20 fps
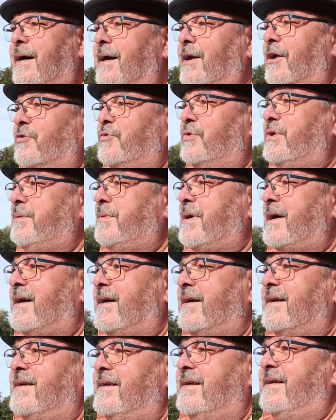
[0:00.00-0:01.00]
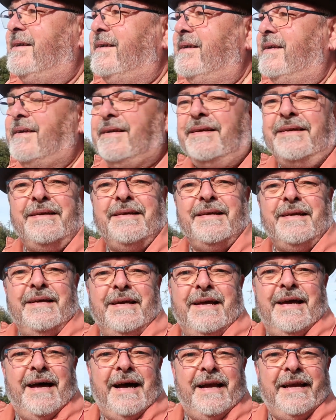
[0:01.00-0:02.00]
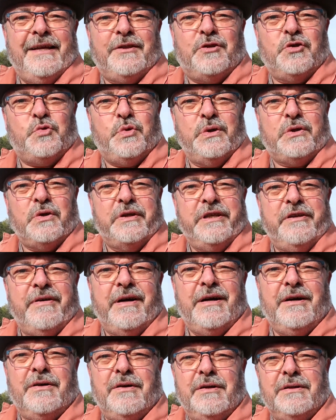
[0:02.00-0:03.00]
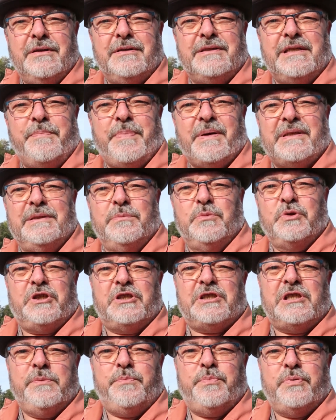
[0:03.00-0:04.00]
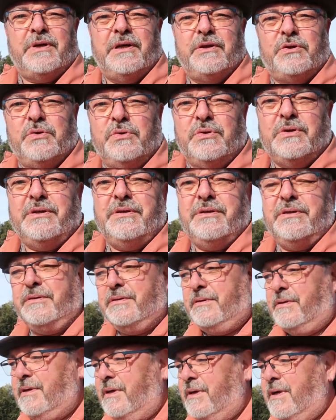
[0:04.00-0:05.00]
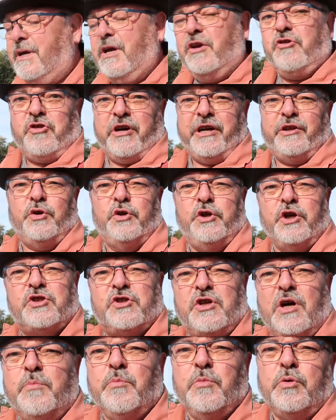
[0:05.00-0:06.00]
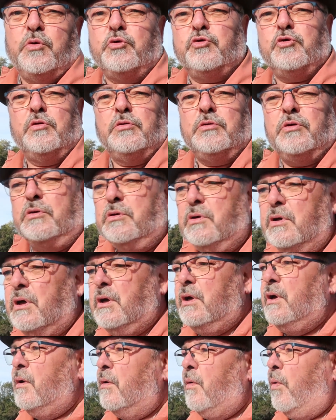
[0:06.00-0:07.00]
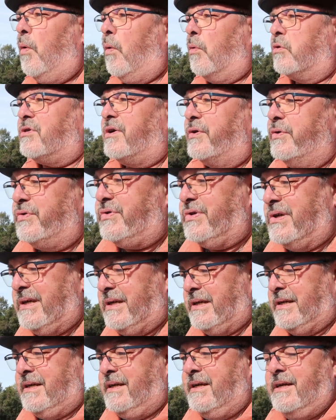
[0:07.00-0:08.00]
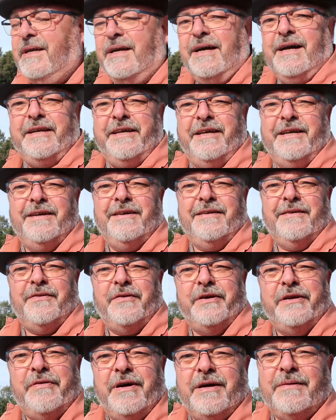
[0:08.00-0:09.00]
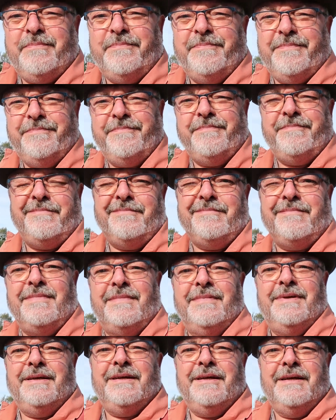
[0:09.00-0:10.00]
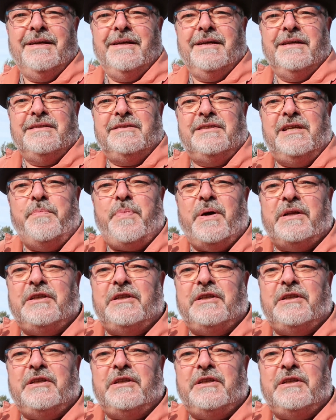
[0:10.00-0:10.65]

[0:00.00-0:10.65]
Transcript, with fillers: Alors je vous dis bah, allez à tout de suite, on y va. C'est parti mon kiki pour un tour. Euh, j'arrête de dire ça, bonjour. oh, ça use. Allez, on y va. C'est